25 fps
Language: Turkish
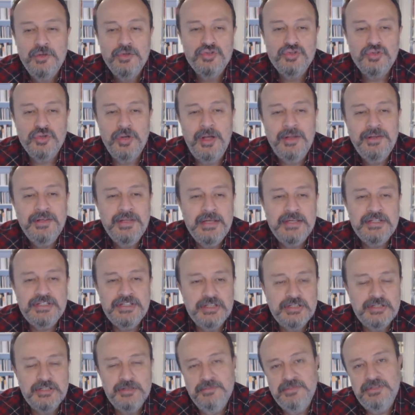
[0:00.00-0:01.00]
şu anda
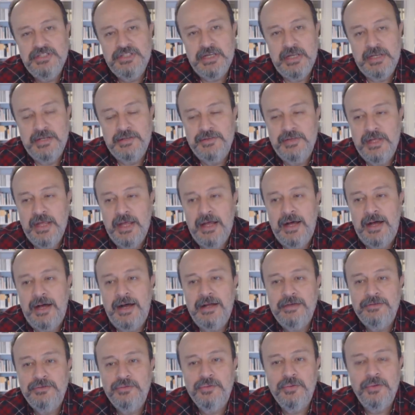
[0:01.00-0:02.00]
yaşadığımız şeyin
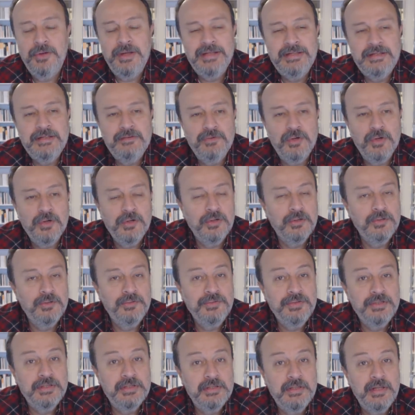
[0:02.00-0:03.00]
artık o Andy
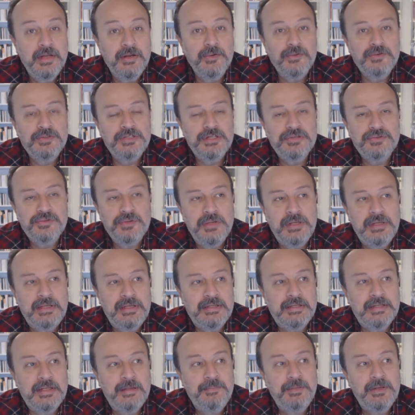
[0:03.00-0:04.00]
Warhol'un yıllar önce
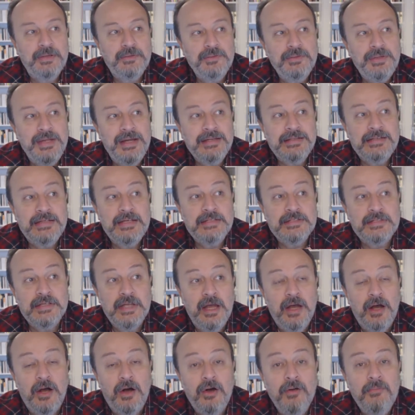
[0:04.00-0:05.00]
söylediği bir gün herkes
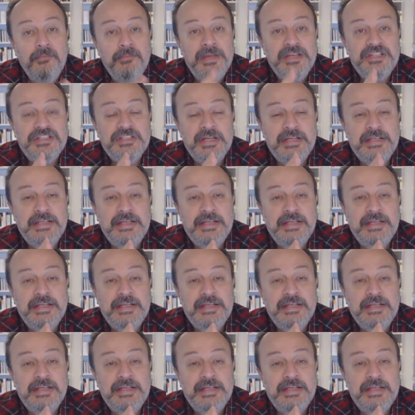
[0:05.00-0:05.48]
15